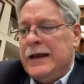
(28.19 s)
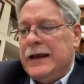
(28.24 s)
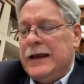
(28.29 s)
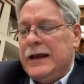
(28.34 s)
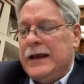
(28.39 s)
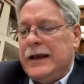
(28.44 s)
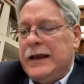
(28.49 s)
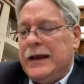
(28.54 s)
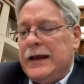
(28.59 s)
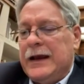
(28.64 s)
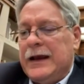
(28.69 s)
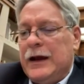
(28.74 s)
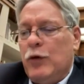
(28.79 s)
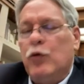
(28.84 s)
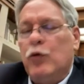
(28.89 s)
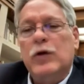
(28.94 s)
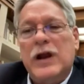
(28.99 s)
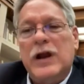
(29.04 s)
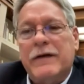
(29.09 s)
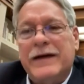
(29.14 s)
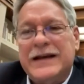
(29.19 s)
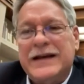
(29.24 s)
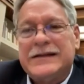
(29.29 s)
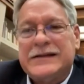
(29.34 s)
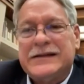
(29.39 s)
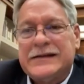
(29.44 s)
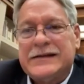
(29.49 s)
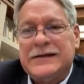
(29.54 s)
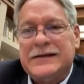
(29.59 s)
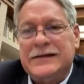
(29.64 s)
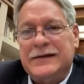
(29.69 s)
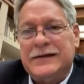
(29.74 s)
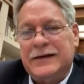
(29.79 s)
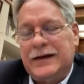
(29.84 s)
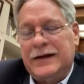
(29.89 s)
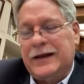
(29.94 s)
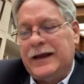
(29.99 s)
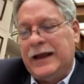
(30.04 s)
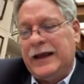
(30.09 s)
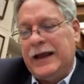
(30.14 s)
Eh, una vez
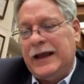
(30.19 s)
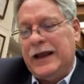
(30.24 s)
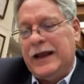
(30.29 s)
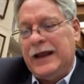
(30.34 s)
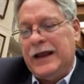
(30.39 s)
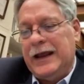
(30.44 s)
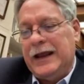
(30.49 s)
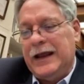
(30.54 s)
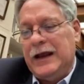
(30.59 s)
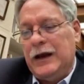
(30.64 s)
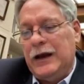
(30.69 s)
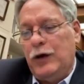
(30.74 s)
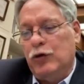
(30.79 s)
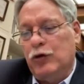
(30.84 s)
que